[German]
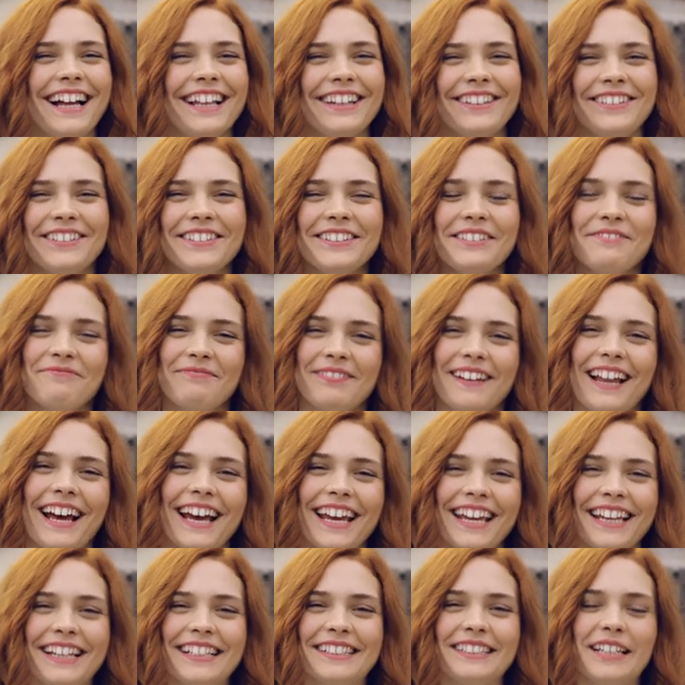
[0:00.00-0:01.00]
hallo, ich bin
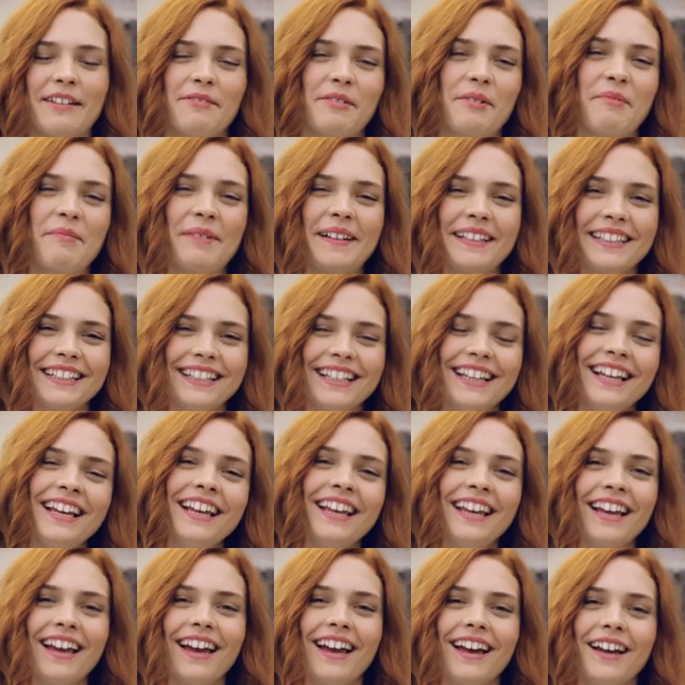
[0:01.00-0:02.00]
Harriet Habig-Matten
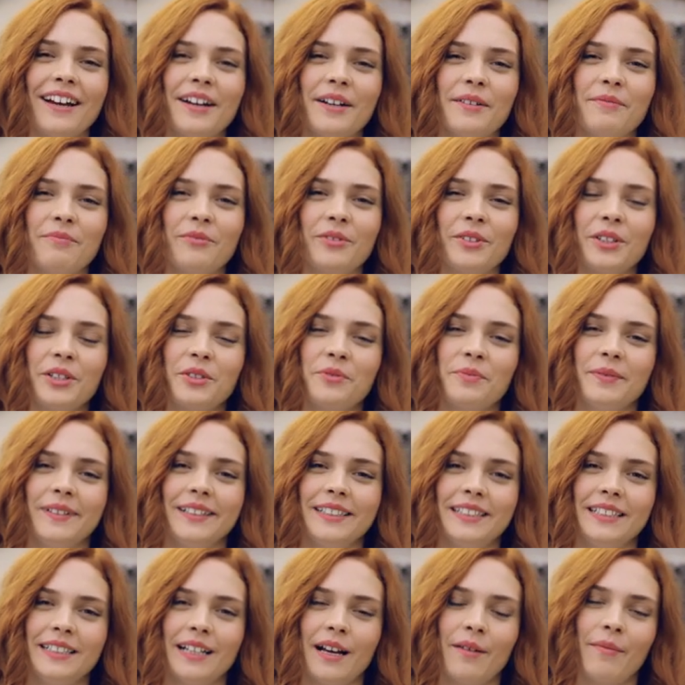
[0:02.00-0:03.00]
ähm, und ich
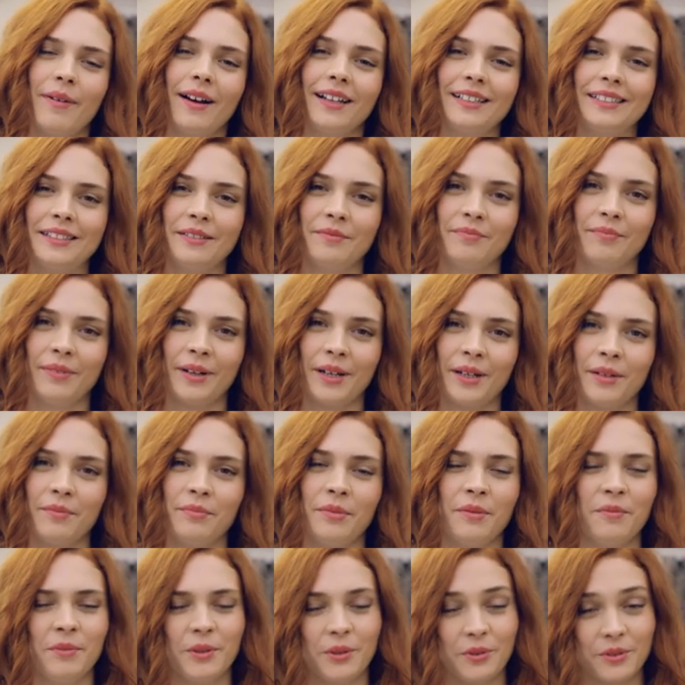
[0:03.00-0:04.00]
spiele Tina Martin bei
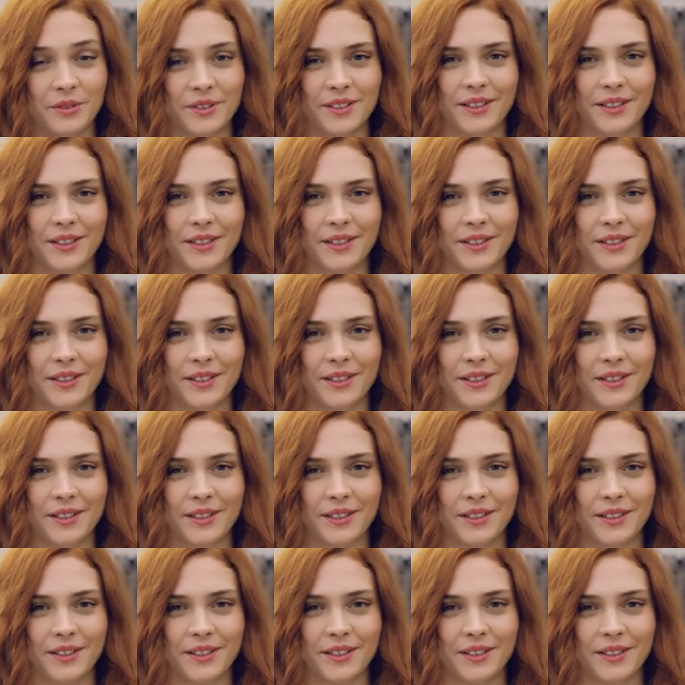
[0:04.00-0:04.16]
Bibi und